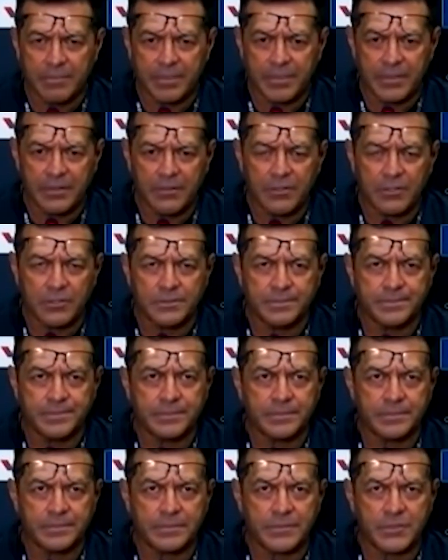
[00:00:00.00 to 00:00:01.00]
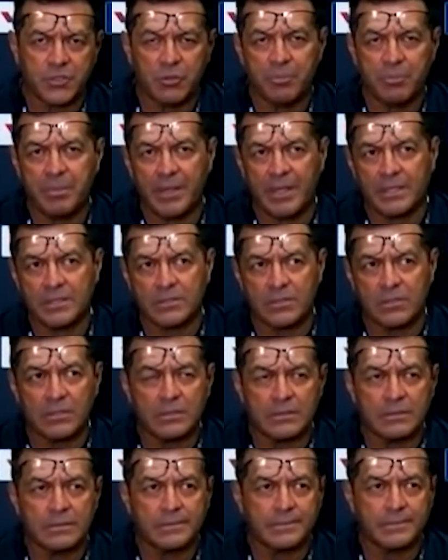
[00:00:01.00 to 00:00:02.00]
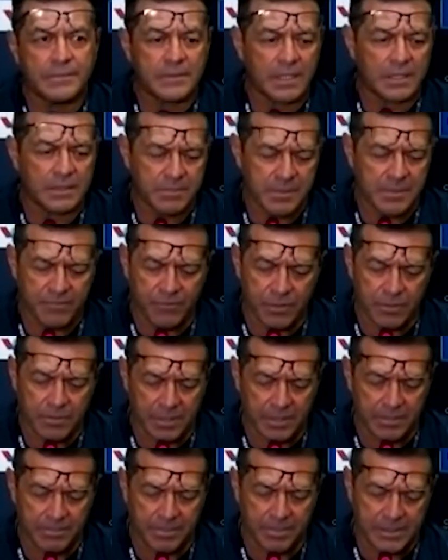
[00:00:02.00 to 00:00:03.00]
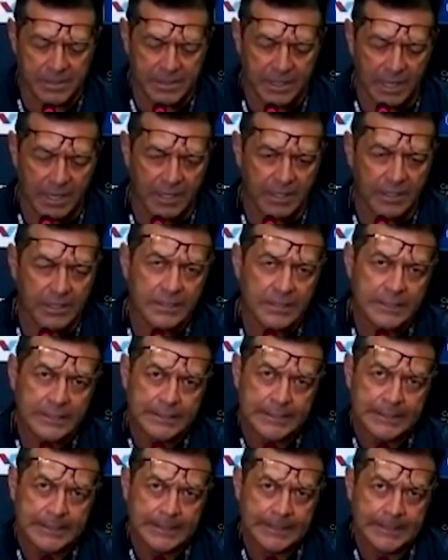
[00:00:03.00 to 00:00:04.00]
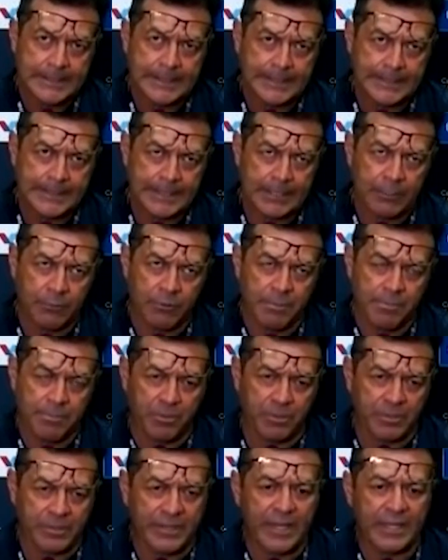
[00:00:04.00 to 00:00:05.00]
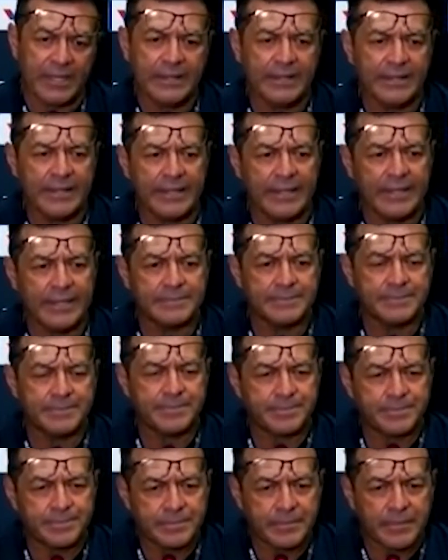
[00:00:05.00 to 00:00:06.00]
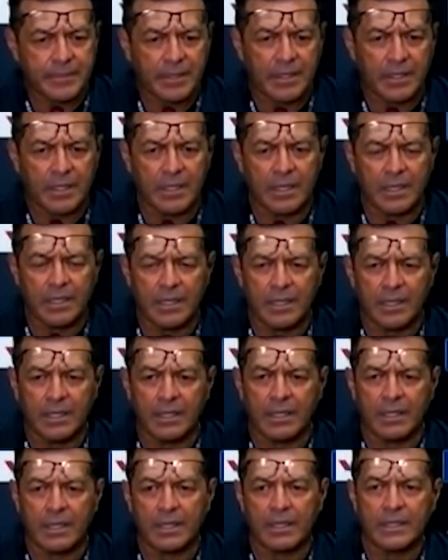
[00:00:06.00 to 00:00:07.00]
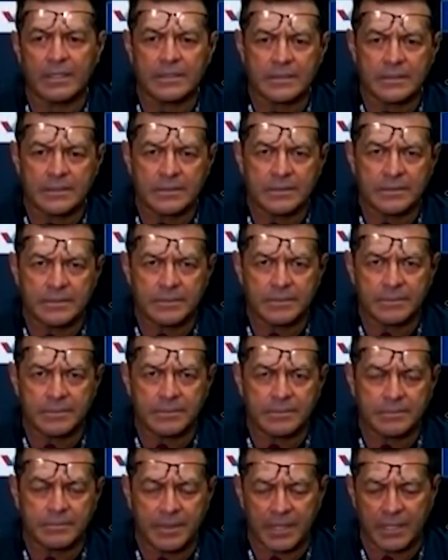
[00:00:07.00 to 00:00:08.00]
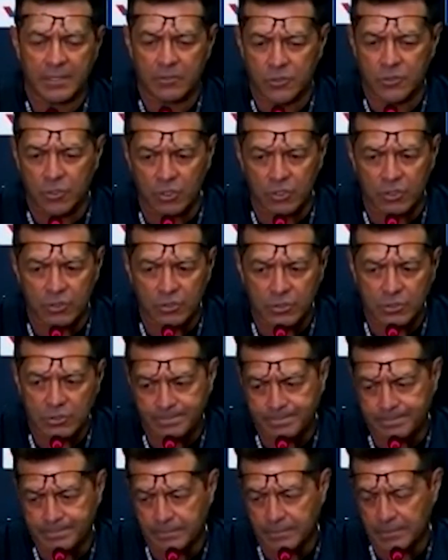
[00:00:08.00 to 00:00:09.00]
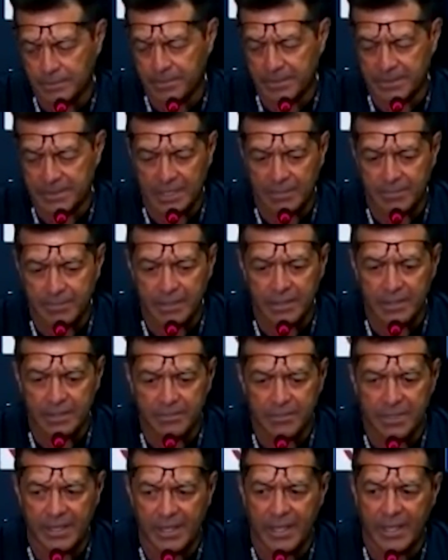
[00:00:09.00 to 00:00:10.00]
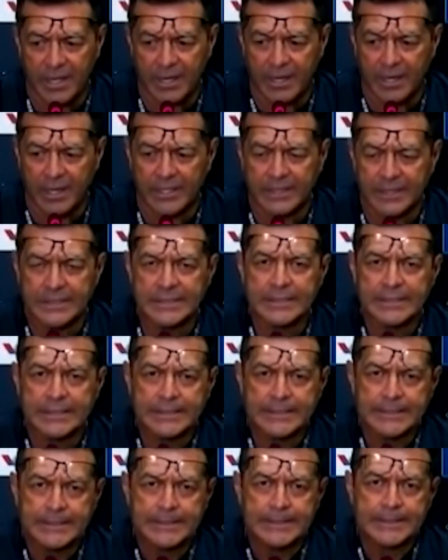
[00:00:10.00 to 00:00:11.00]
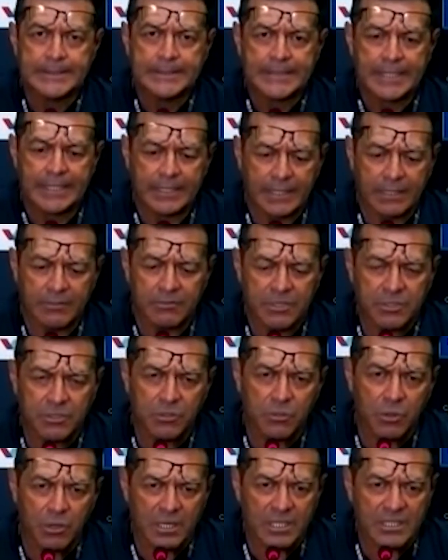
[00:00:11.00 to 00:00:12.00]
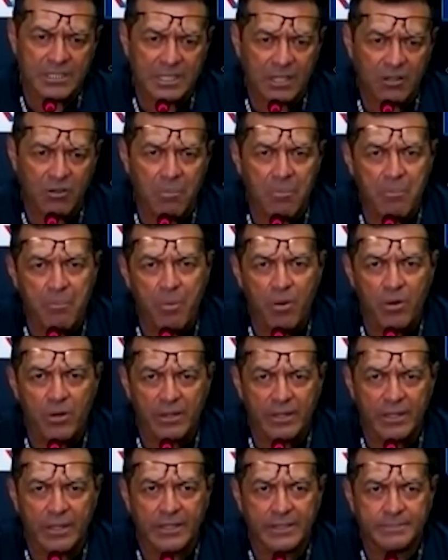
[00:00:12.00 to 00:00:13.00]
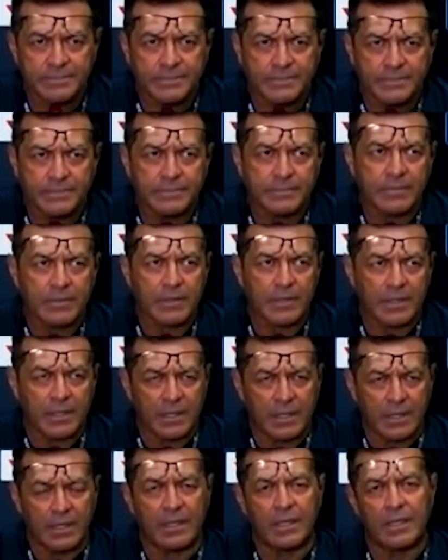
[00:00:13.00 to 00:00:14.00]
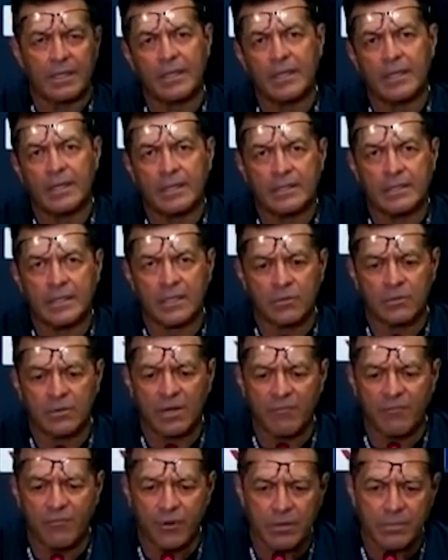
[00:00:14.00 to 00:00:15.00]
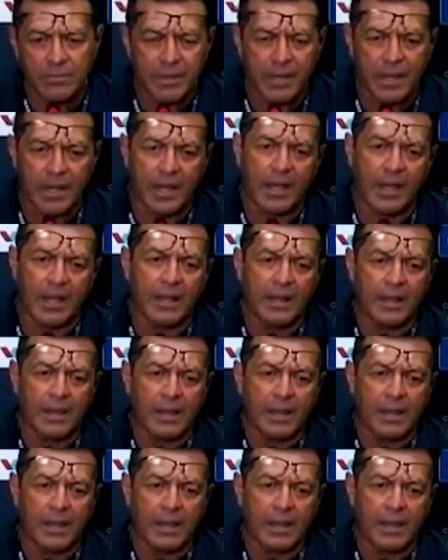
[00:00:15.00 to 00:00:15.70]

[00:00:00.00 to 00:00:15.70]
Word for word: pero yo pienso, y es mi forma de pensar, eh, lo importante eh, para nosotros, especialmente mañana, es que nuestros jugadores se comporten eh, en una forma